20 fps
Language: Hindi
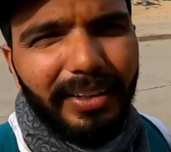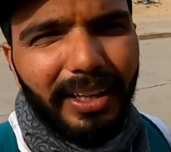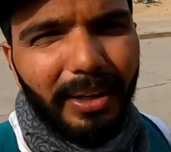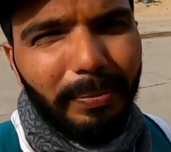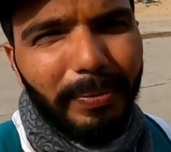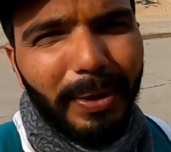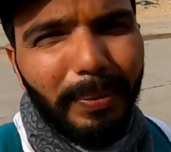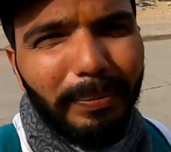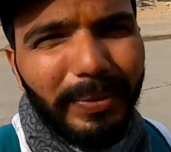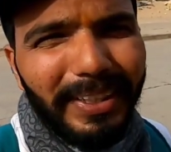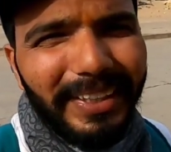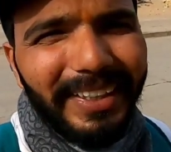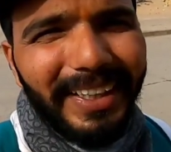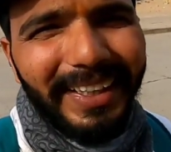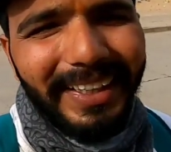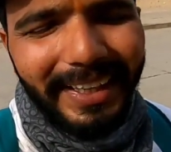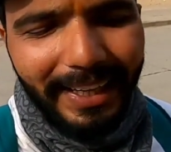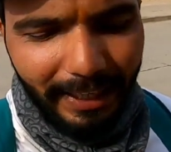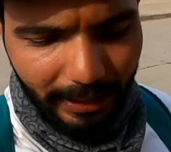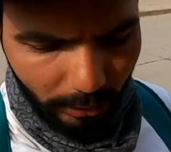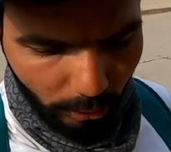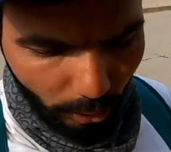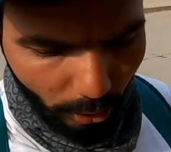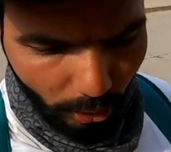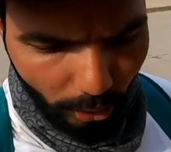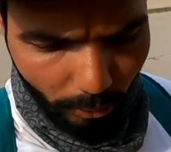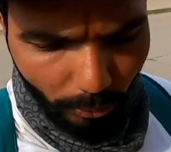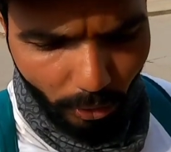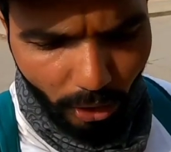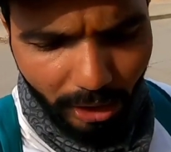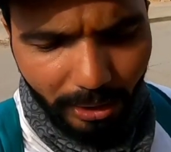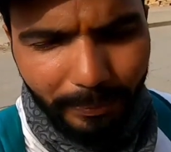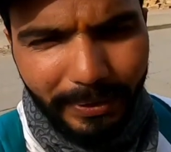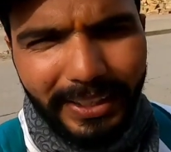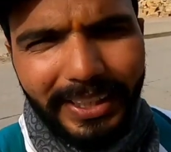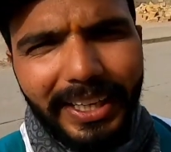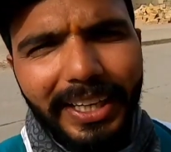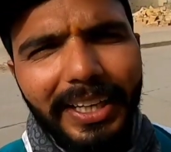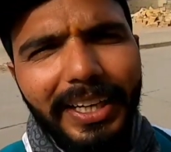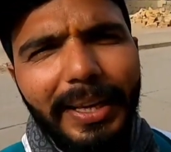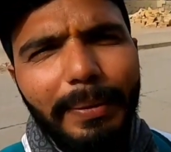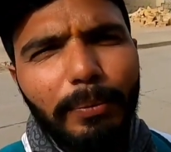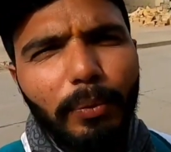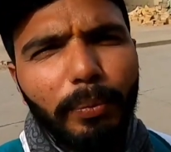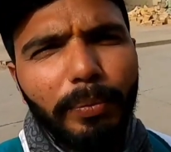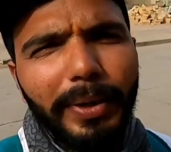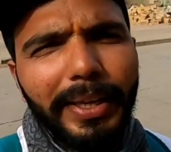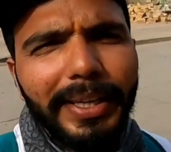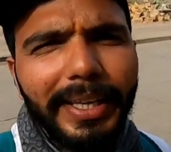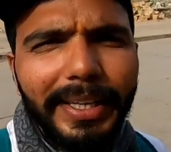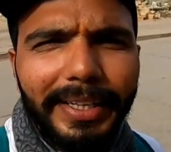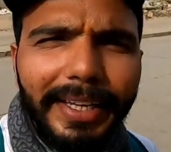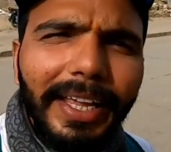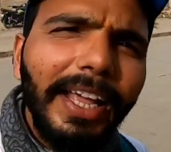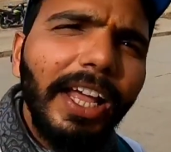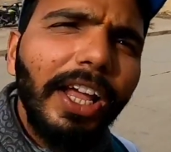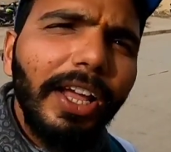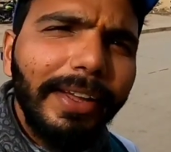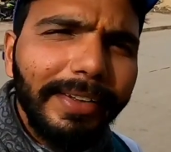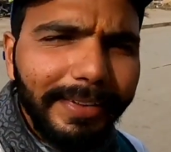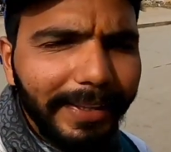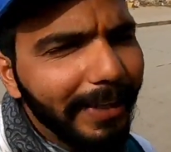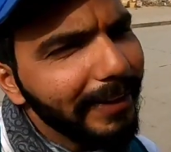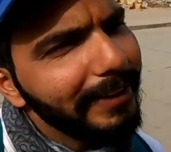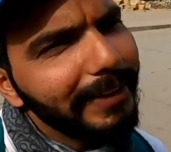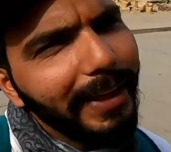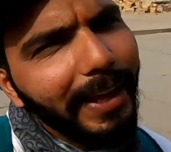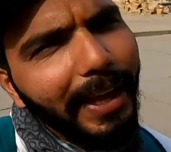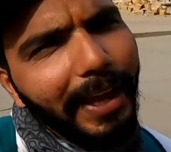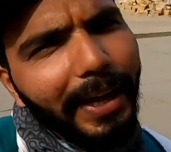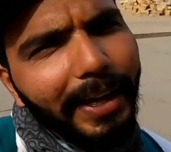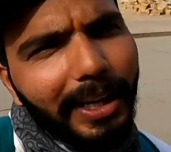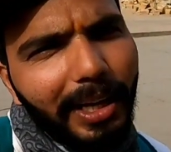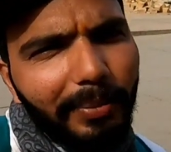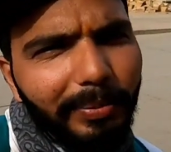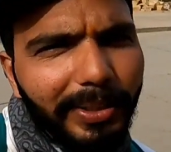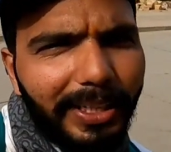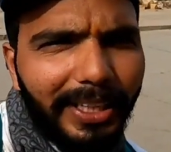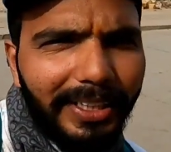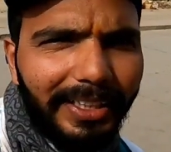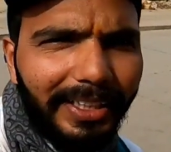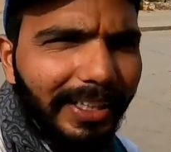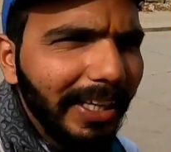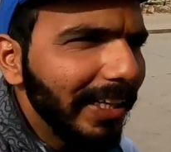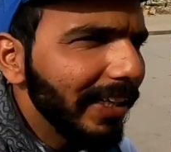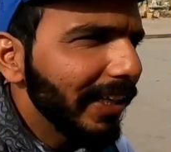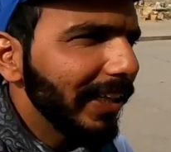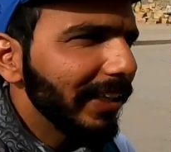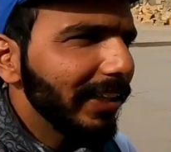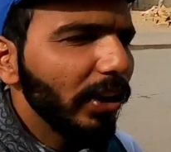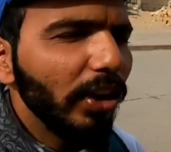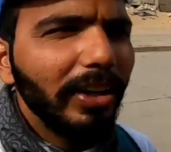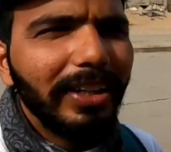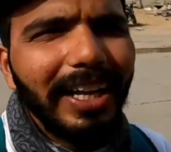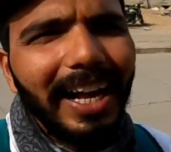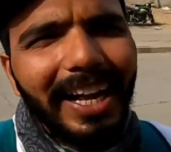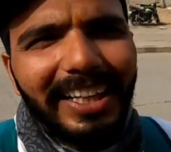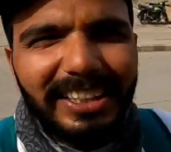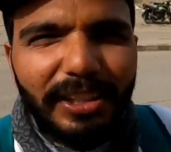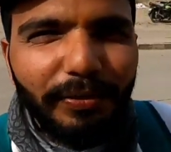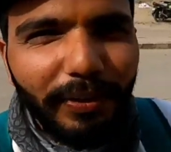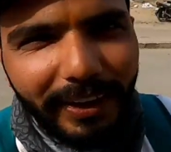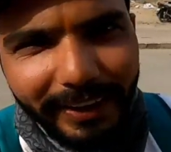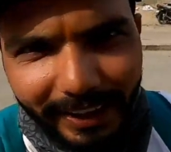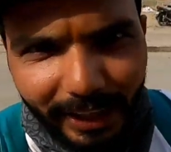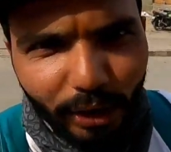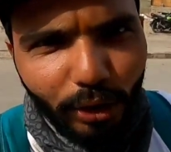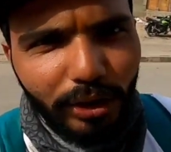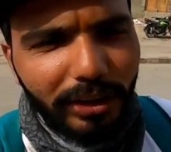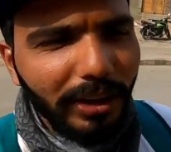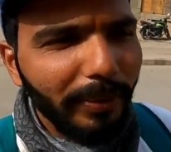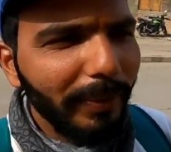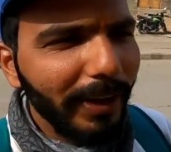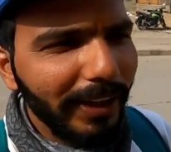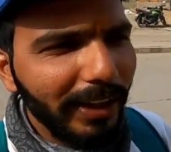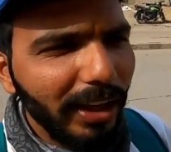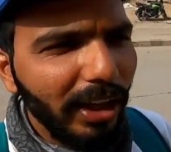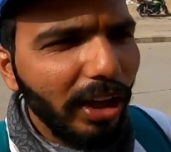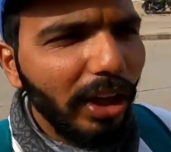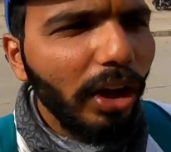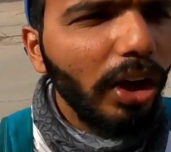ट्रिप कंप्लीट करके तो वो और मैं निकल रहे हैं मुंबई के लिए देखते हैं कब निकलते क्या निकलते हैं और कहाँ से फंडिंग होती है हमारी